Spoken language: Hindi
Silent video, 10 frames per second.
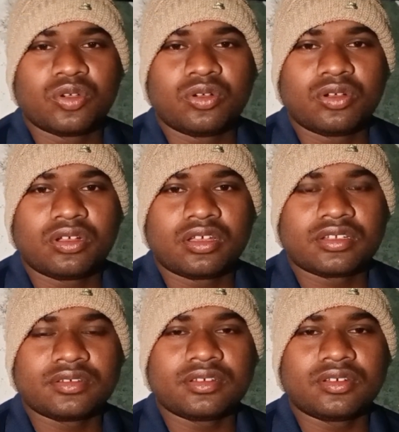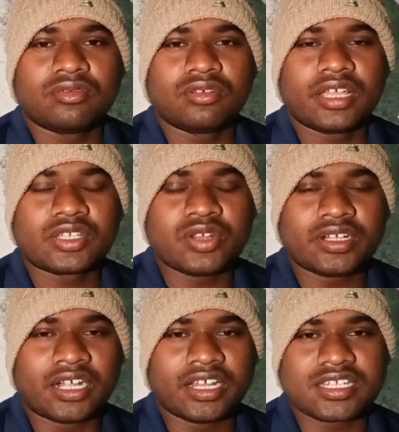और एक्चुअली
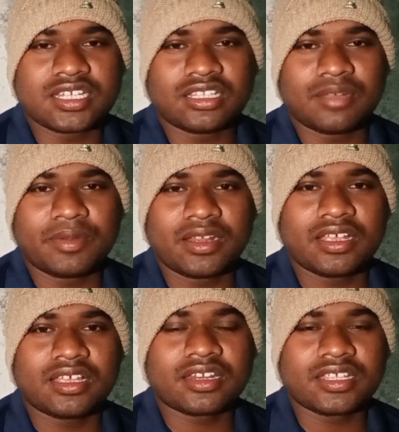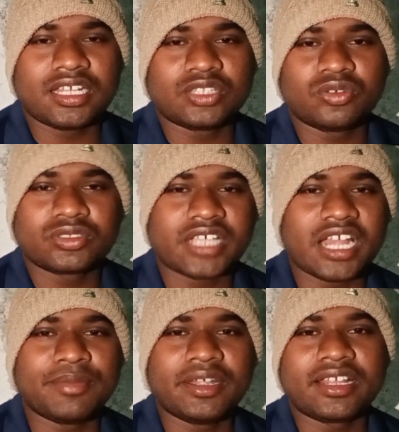टाटा स्टील तो अपना रिज़ल्ट तो
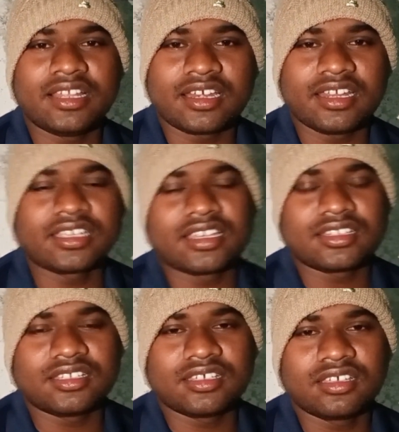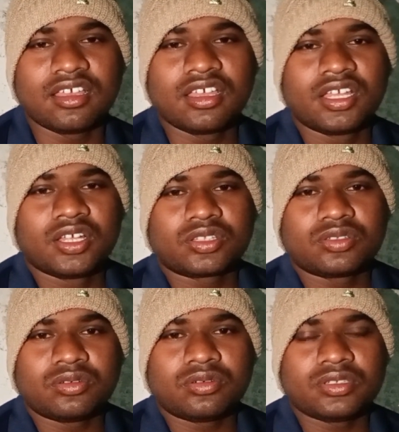साइट में डिक्लेयर नहीं करती है
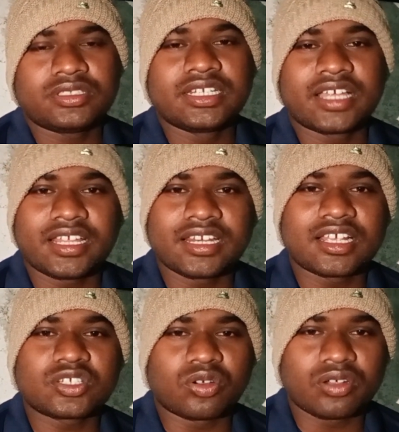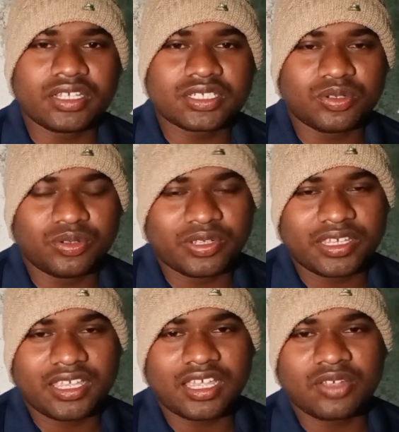तो जिनका जिनका शॉर्टलिस्ट हो
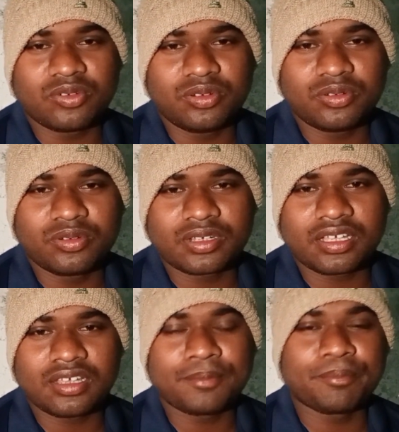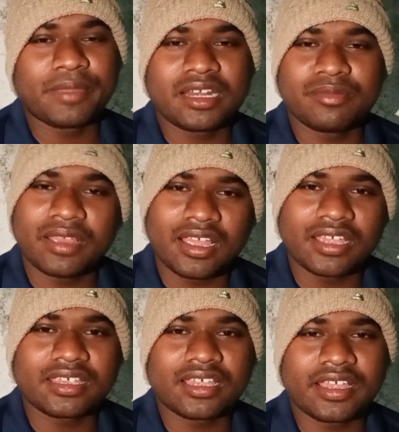गया है उन लोगों का मेल में आ
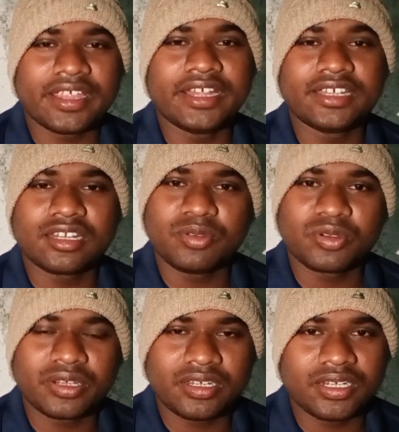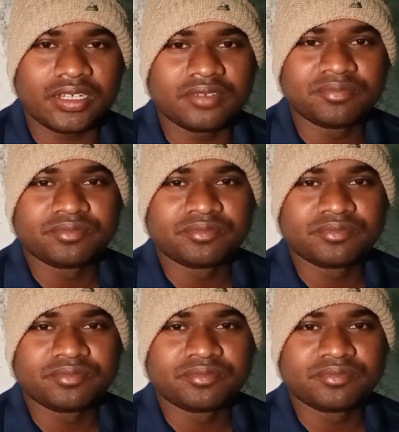गया है इंटरव्यू की डेट